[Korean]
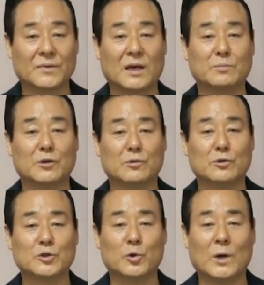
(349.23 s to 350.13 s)

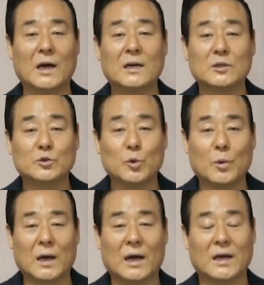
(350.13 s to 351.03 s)
남녀노소와
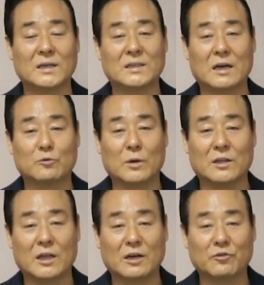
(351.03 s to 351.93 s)
소와
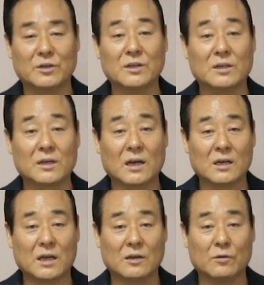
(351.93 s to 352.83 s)
양과 나귀를
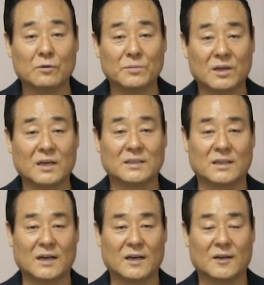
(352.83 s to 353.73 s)
칼날로
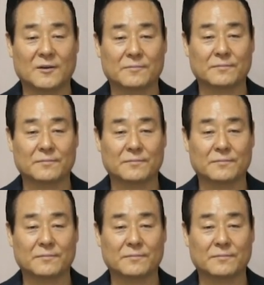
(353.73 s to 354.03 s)
멸하니라.